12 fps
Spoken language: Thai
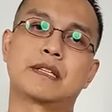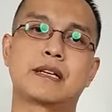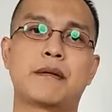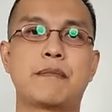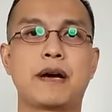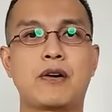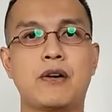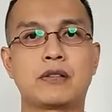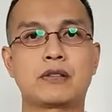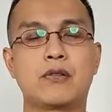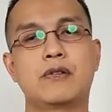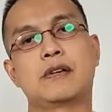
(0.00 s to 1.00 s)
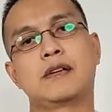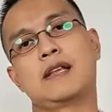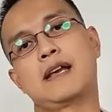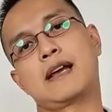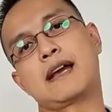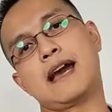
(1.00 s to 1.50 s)
กลับมาคอตรงเอี
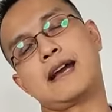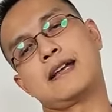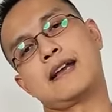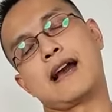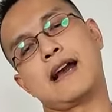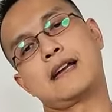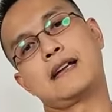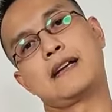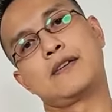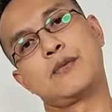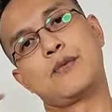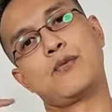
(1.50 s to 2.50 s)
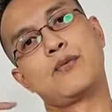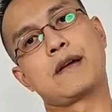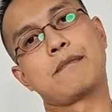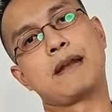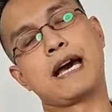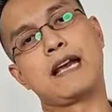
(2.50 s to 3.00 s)
ยงข้างอีกข้างหนึ่งหูกั
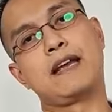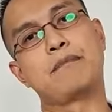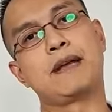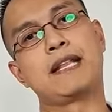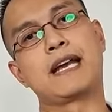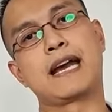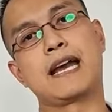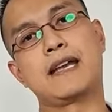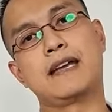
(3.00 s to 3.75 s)
บไหล่เป็นยังไง